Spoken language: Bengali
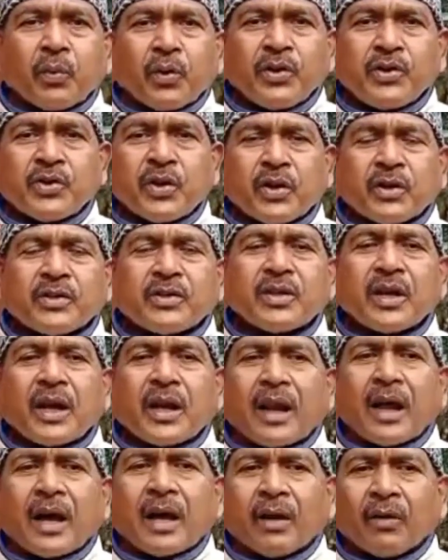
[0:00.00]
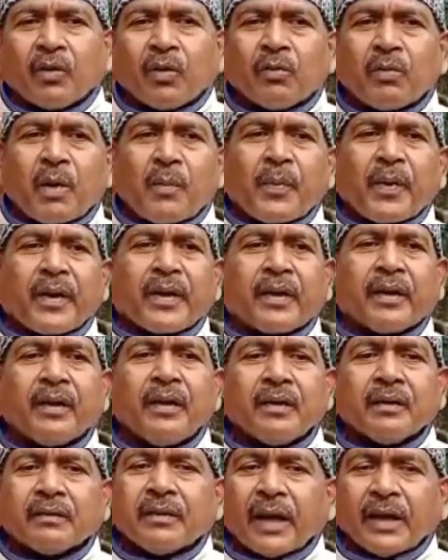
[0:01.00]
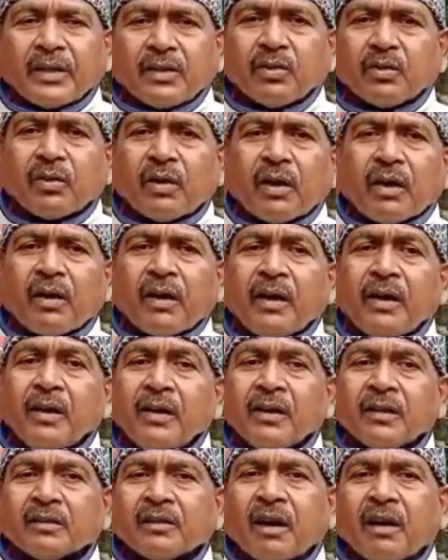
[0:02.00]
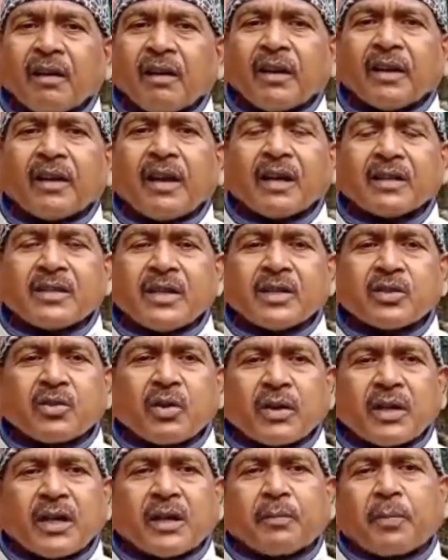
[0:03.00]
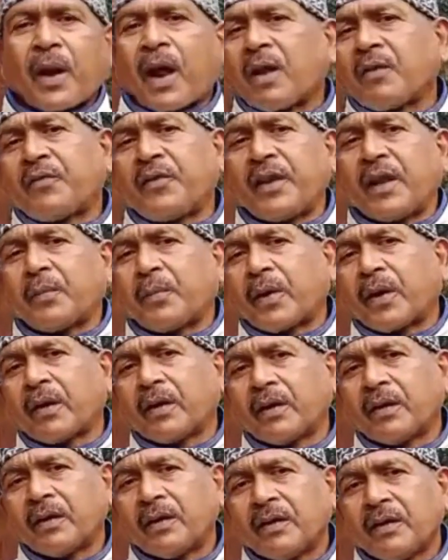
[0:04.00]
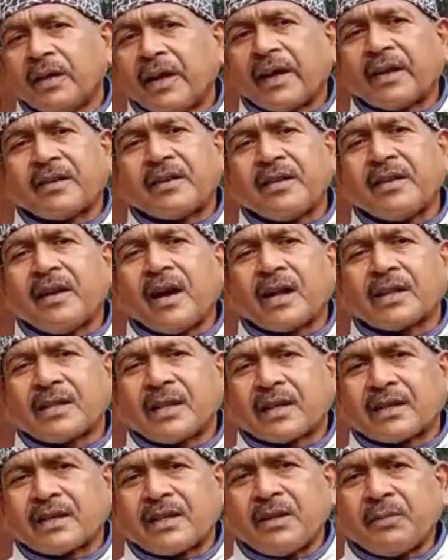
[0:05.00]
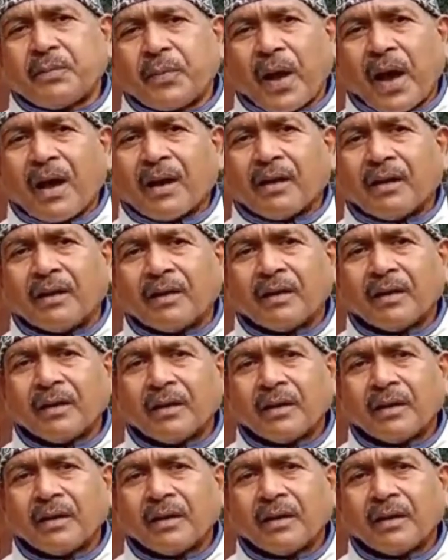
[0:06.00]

পরিচর্যা লাগানোর ব্যাপারে দায়িত্ব দেওয়া হয় তাহলে গাছের সঠিক প্রাণ ফিরে পায় একটি গাছ একটি প্রাণ